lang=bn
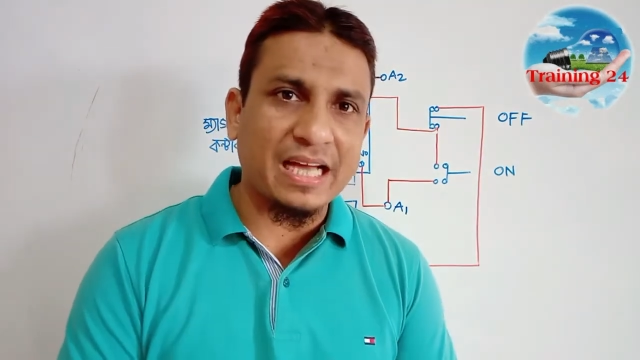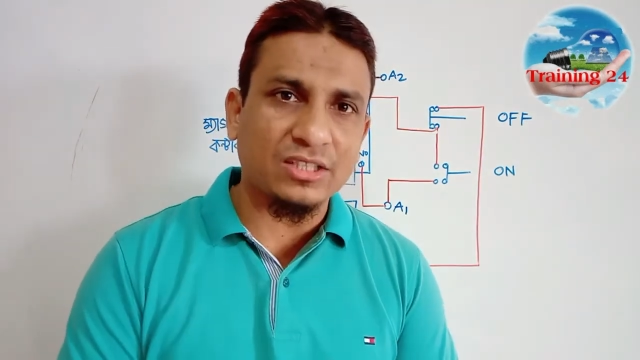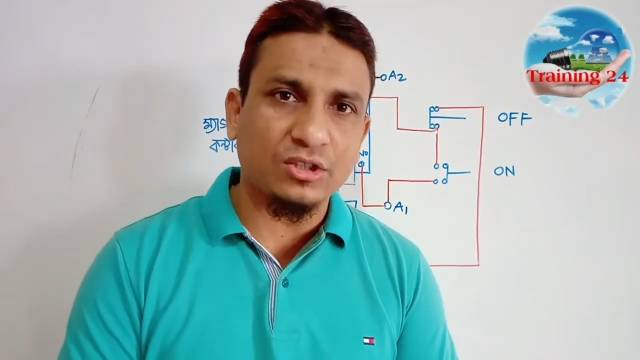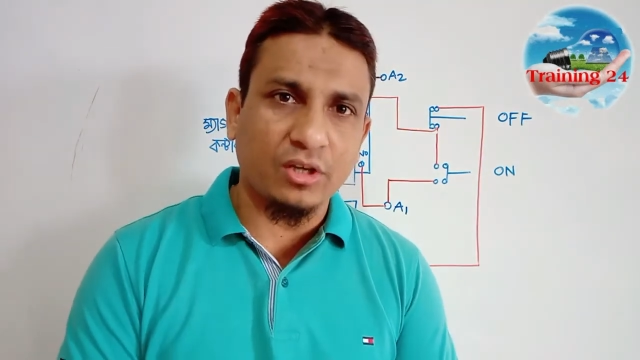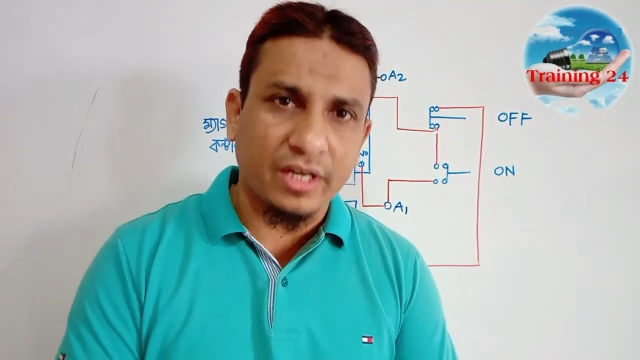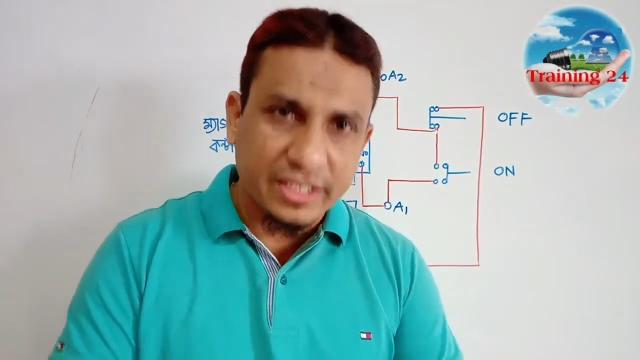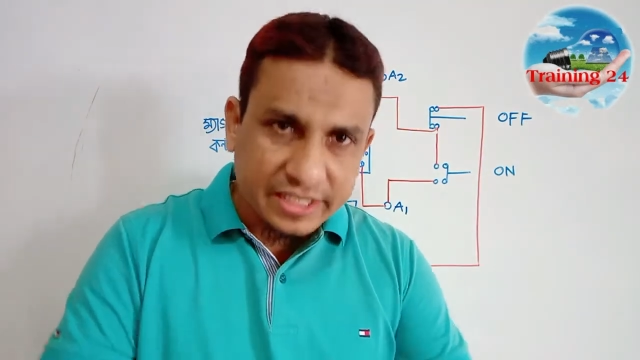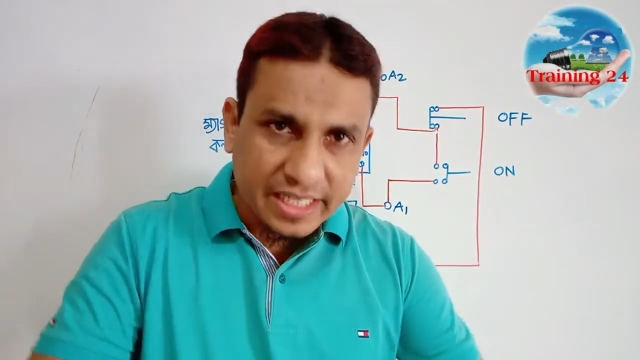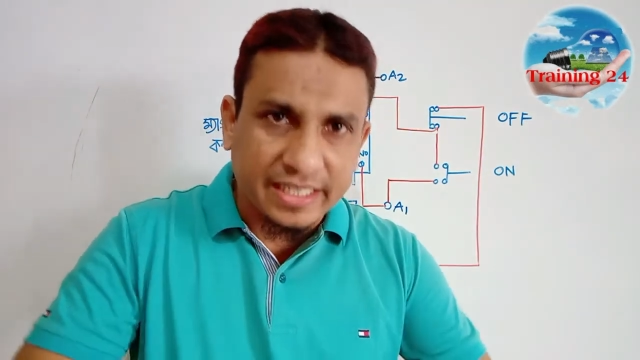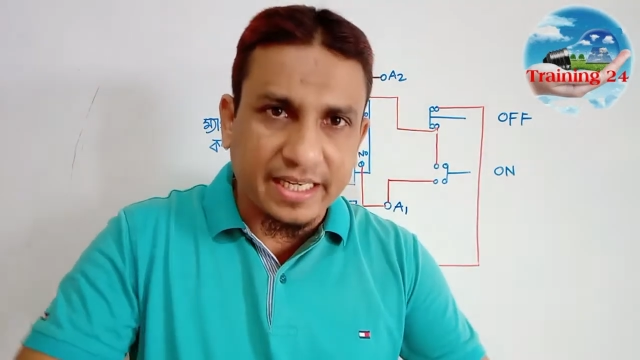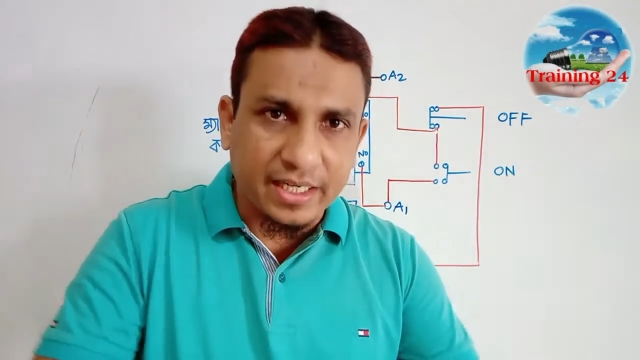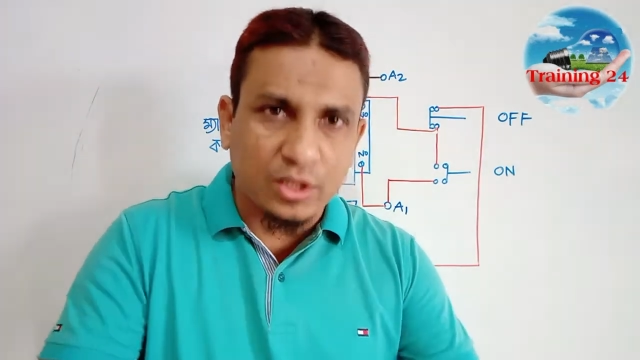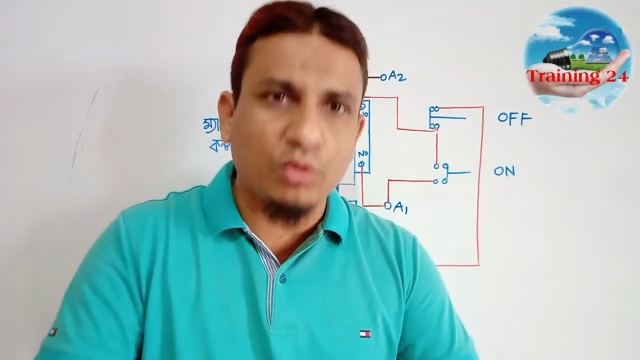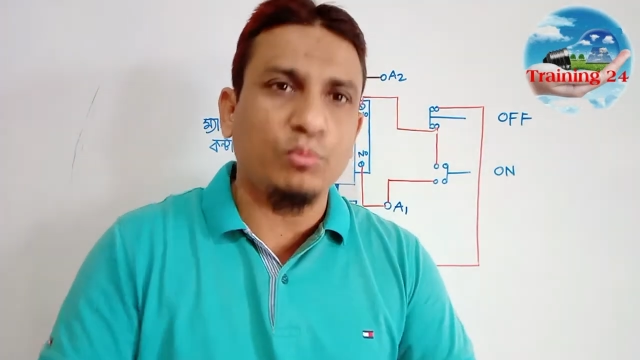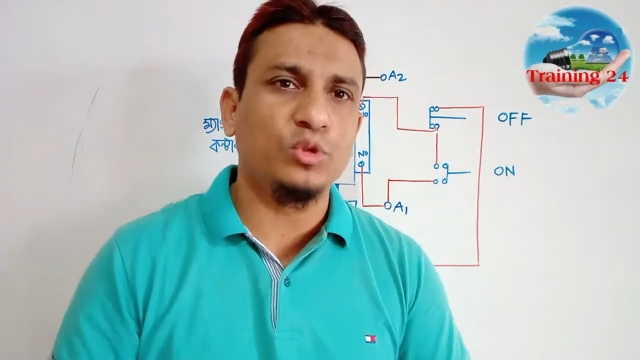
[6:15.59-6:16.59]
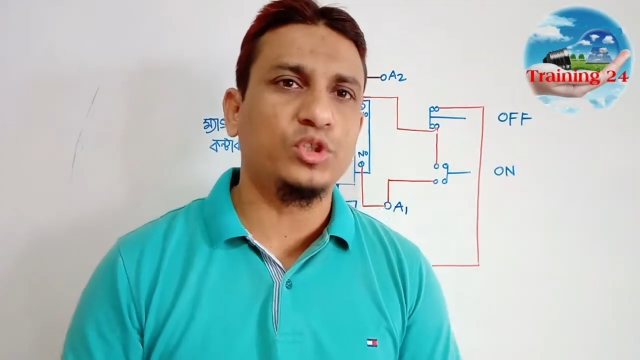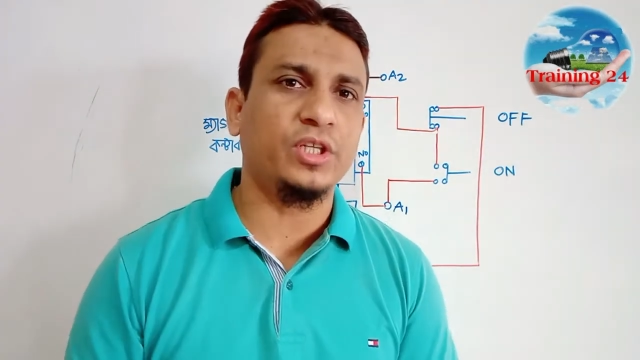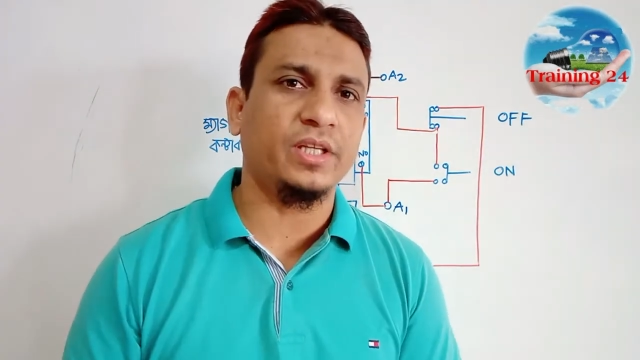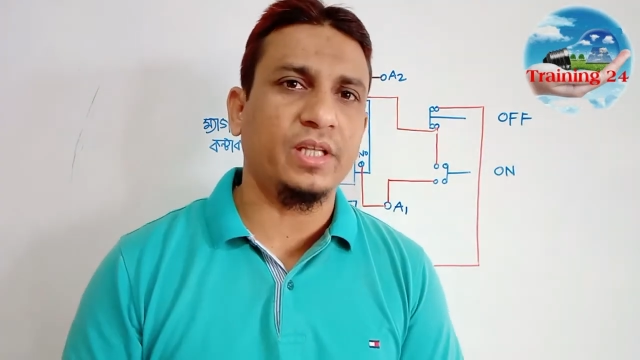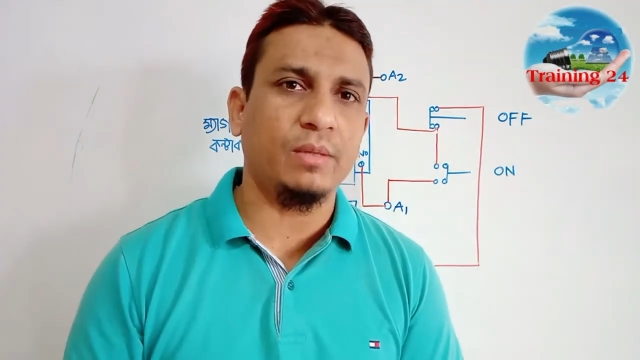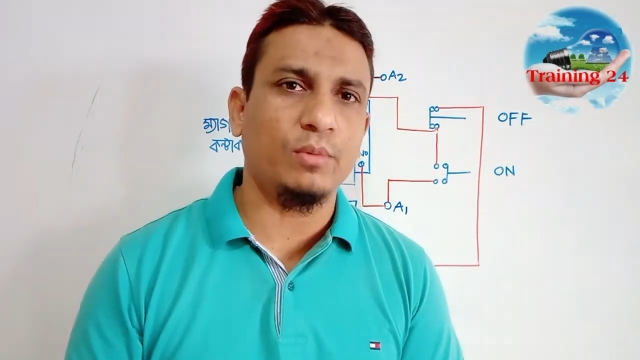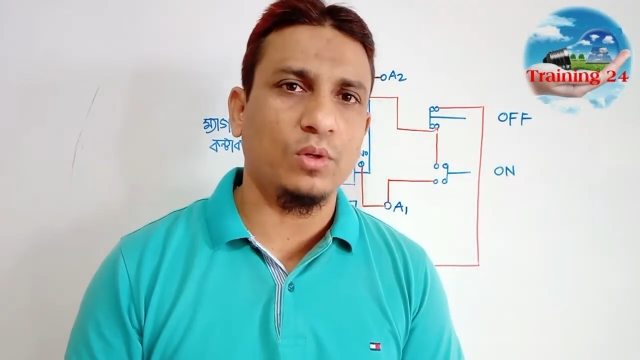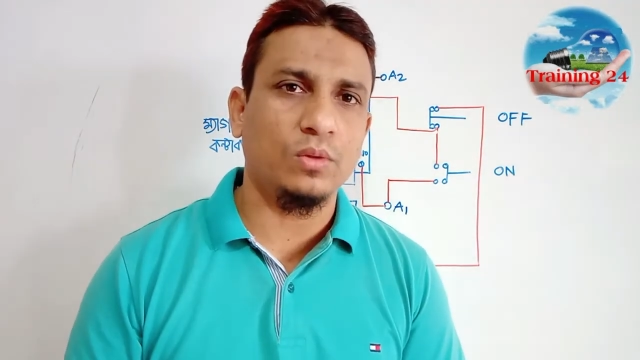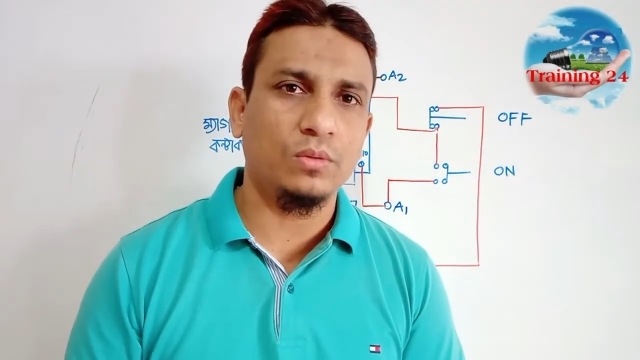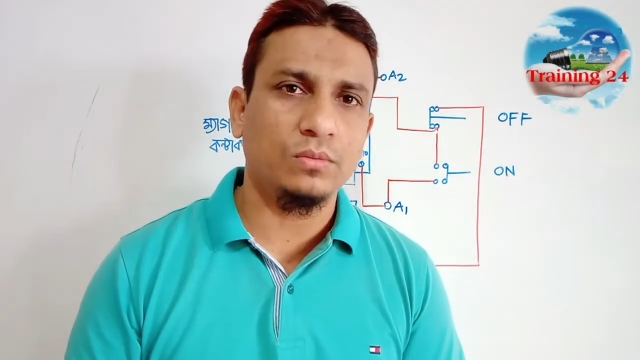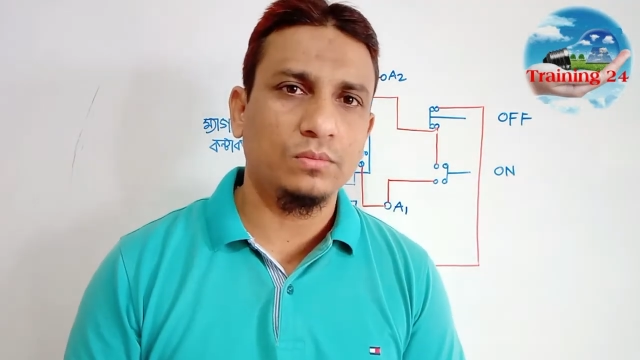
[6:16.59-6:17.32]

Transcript: কাজ করে সেটি একটু বুঝিয়ে দেব